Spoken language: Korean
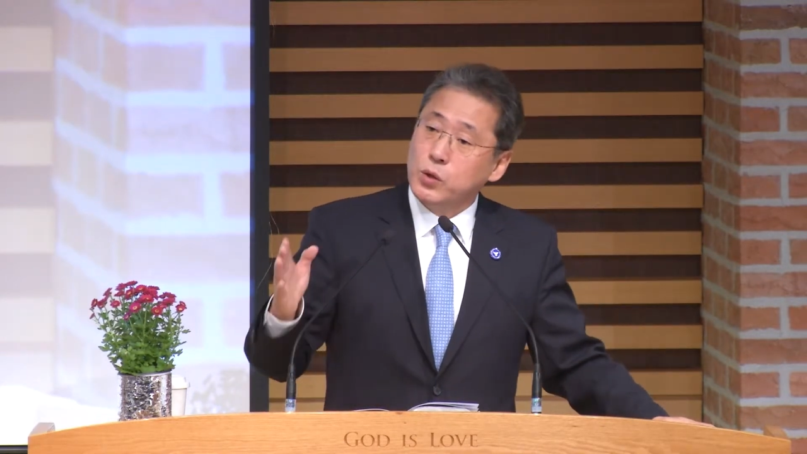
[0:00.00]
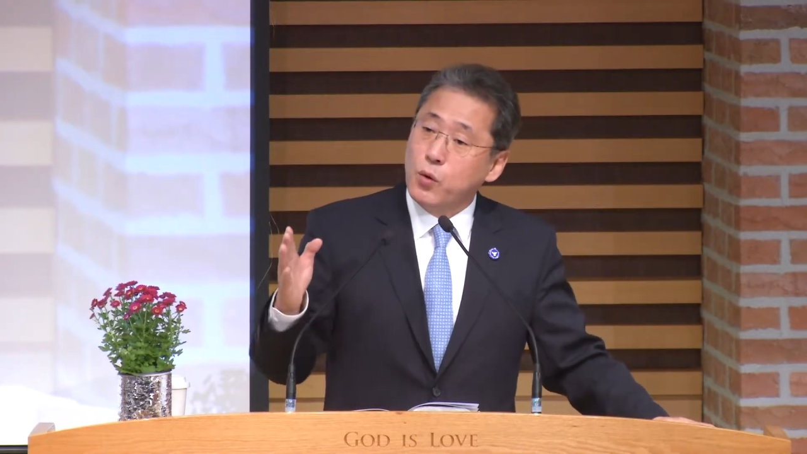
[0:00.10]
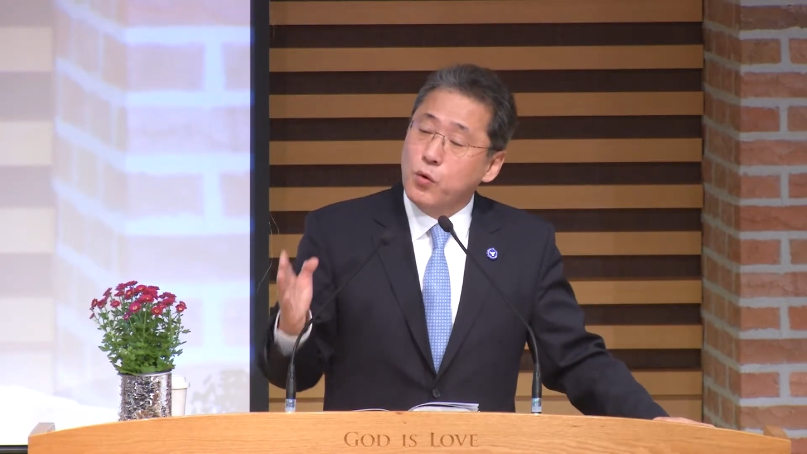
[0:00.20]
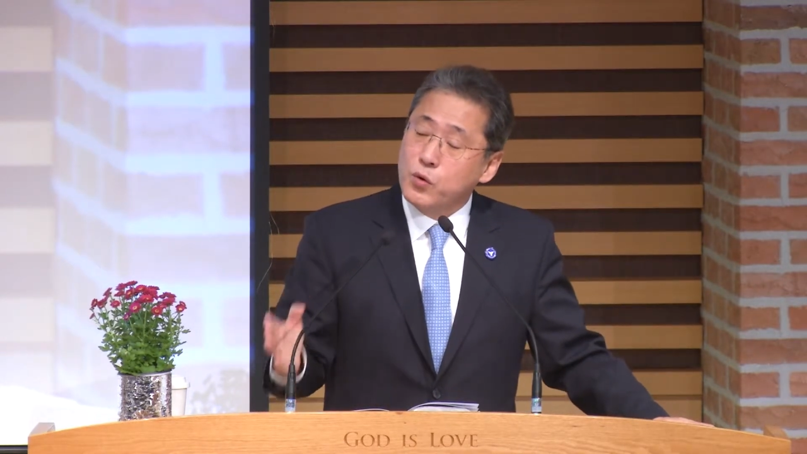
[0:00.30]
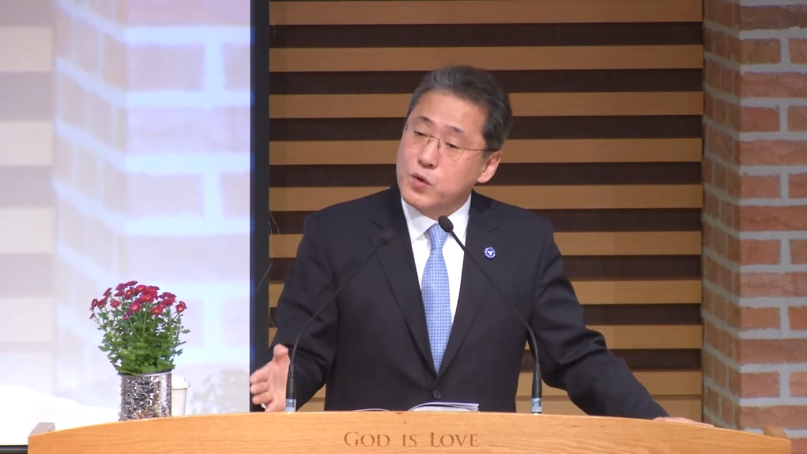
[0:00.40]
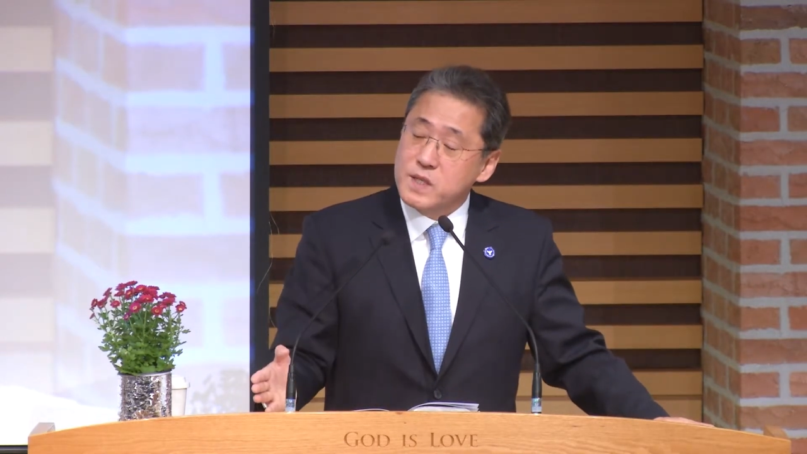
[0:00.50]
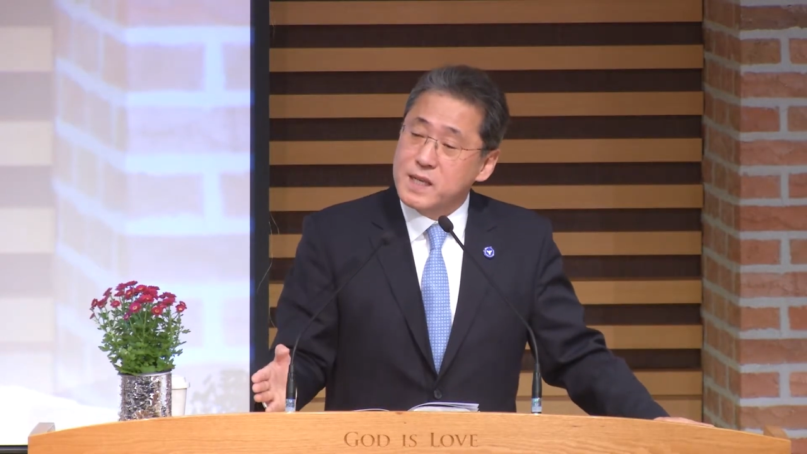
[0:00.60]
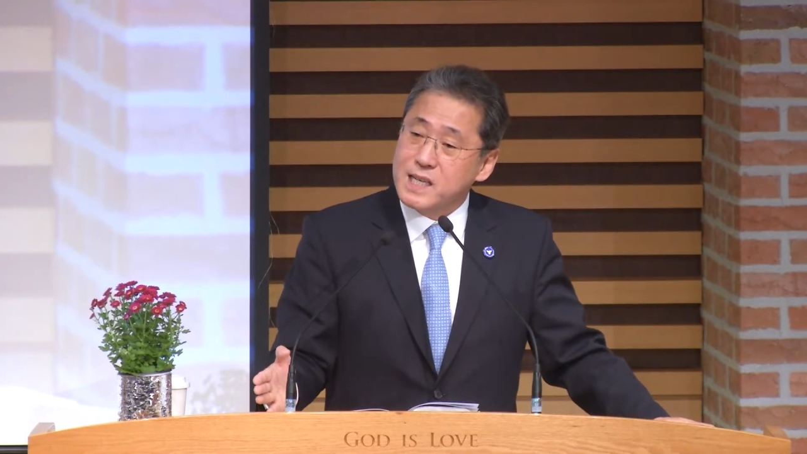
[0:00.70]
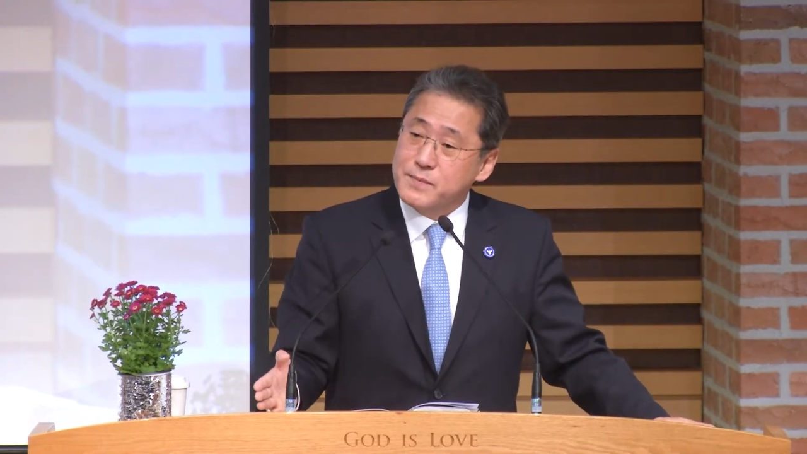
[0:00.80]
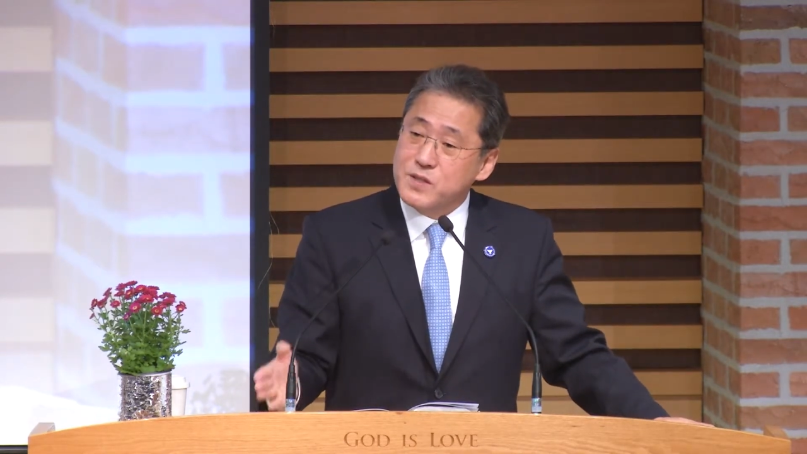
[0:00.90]
동독
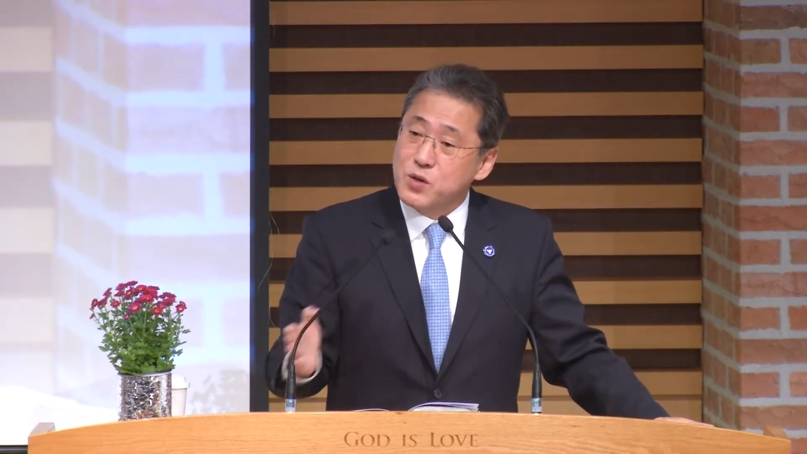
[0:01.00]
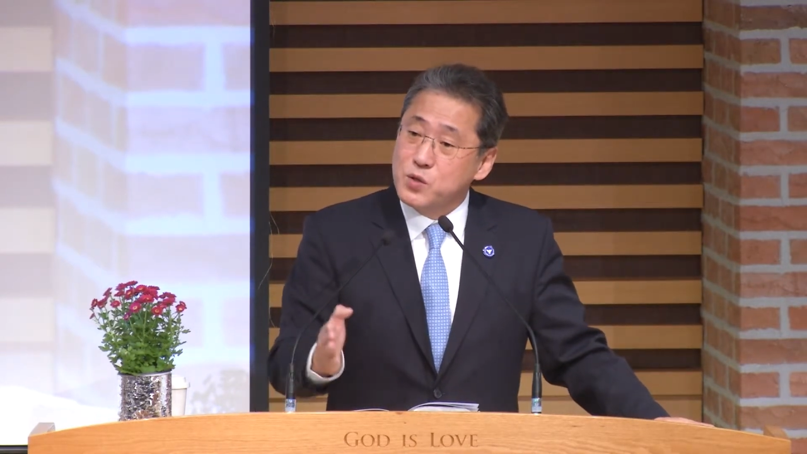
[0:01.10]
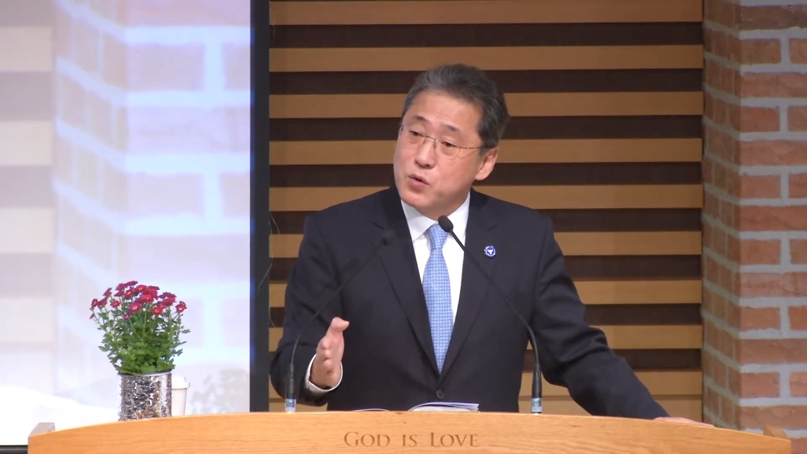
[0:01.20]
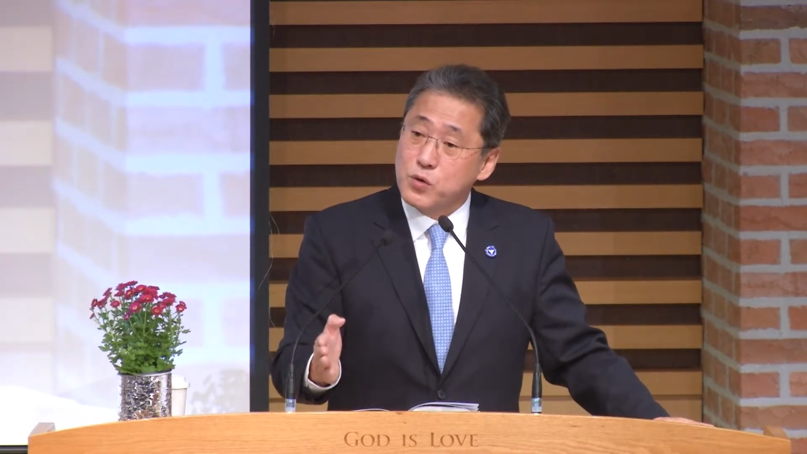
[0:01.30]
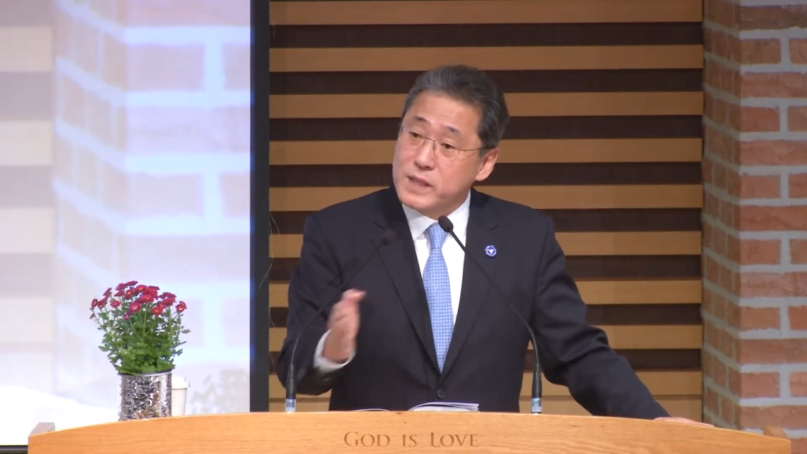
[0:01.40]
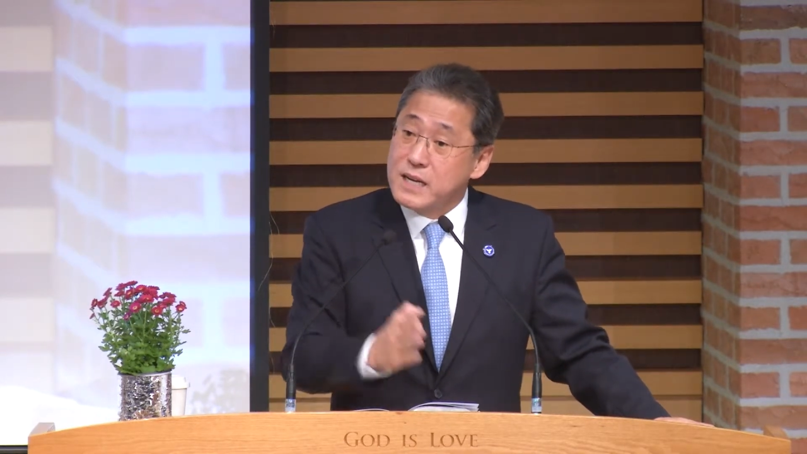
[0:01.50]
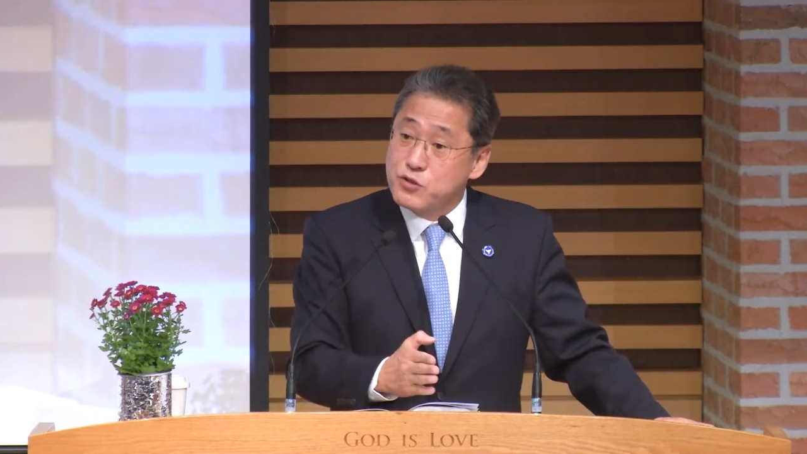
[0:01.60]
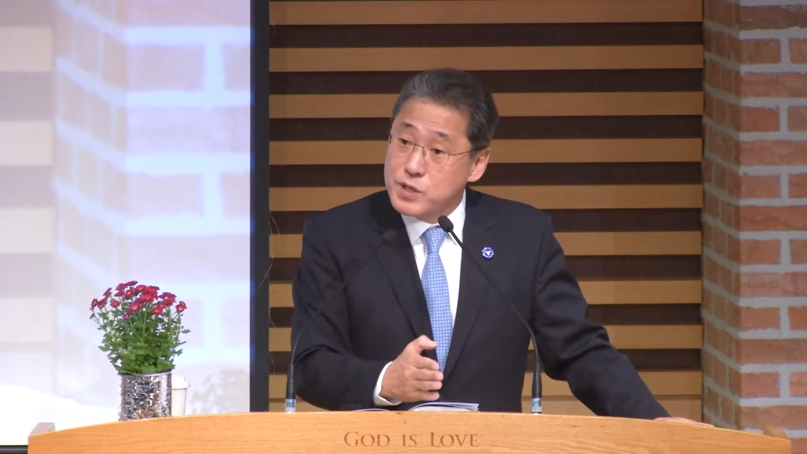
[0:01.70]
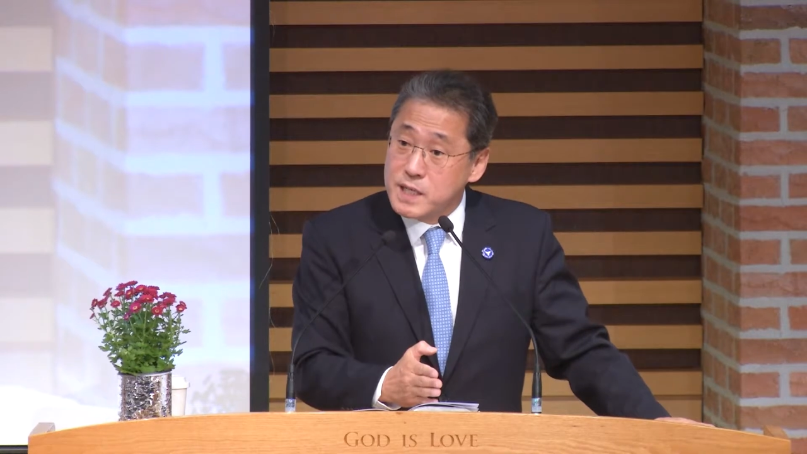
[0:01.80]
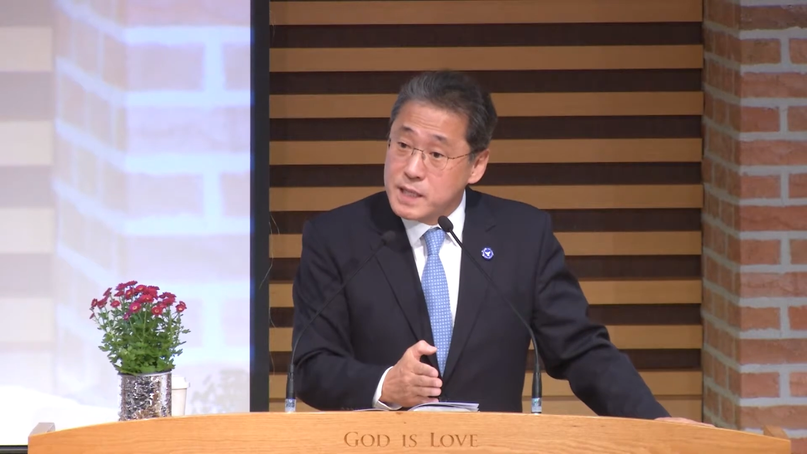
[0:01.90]
사람이 서독으로
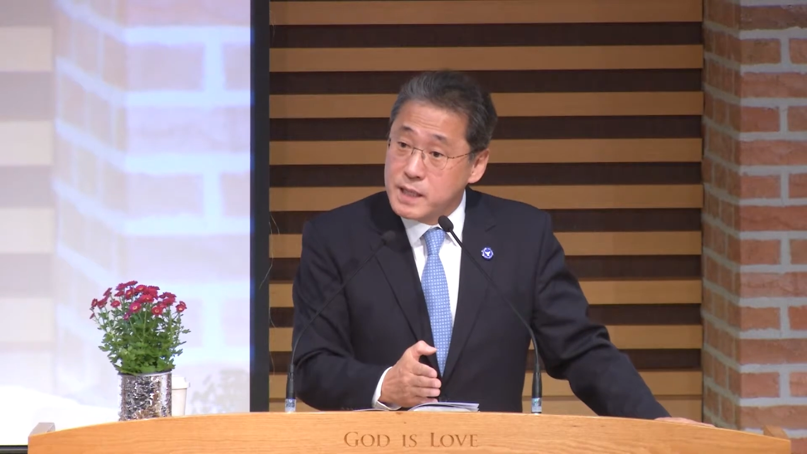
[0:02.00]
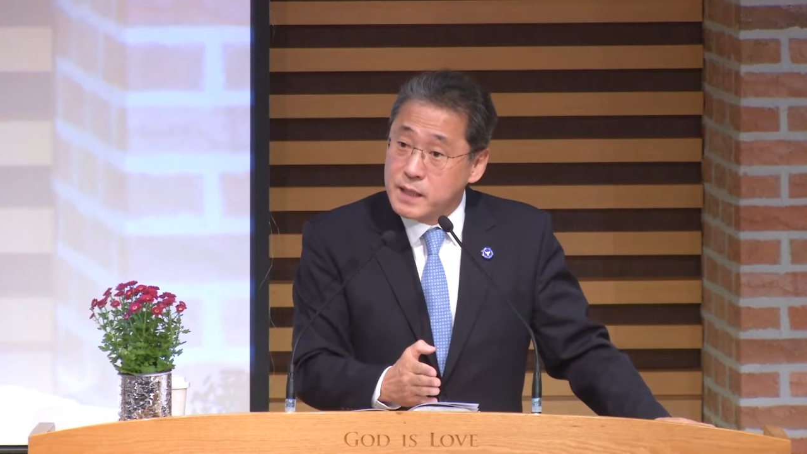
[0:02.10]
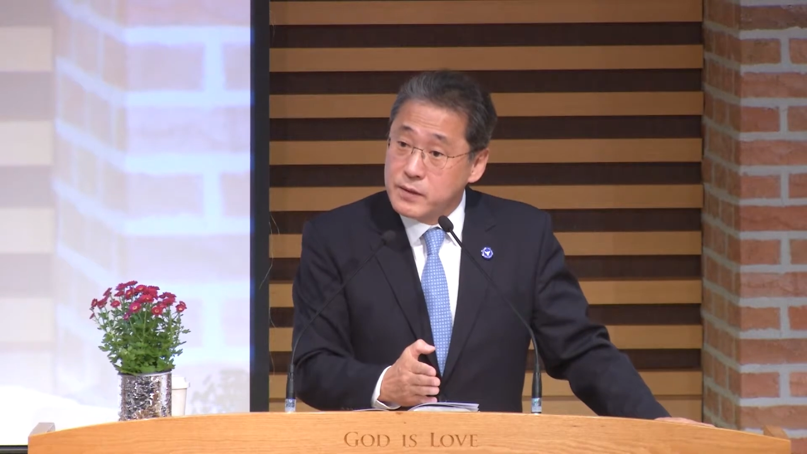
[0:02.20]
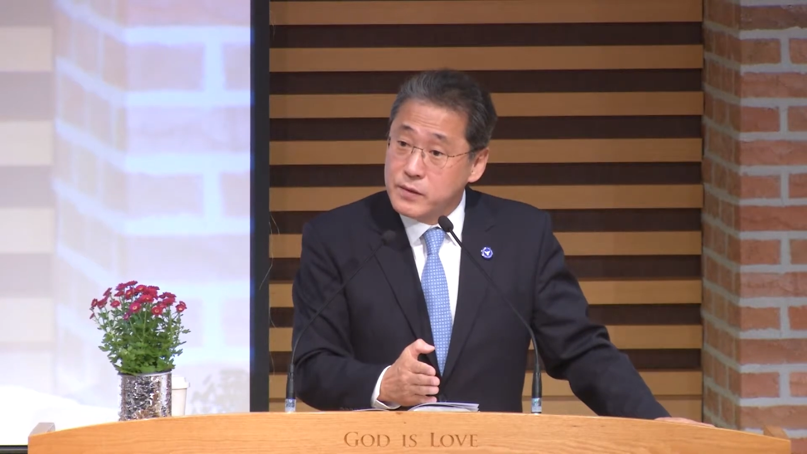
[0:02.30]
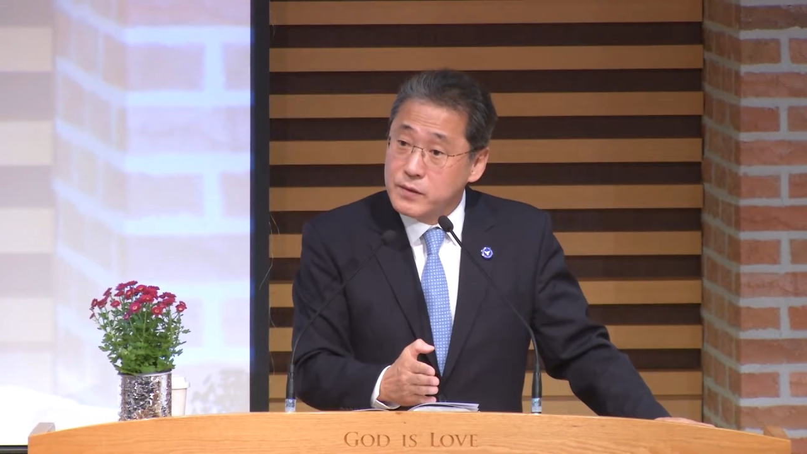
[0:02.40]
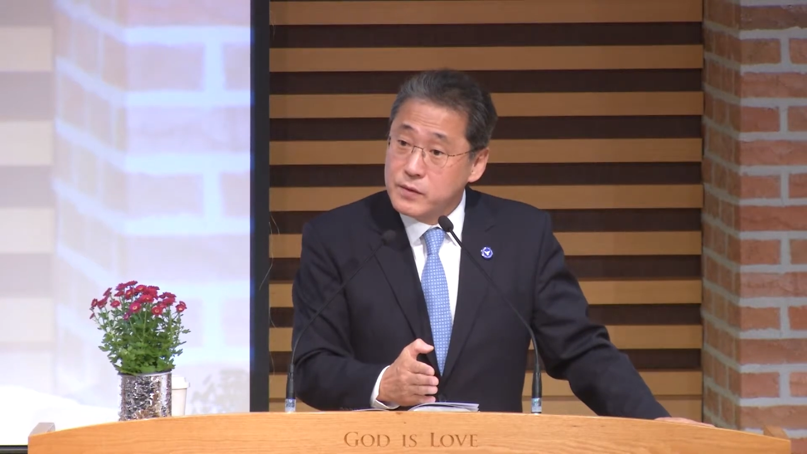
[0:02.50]
탈출하잖아요.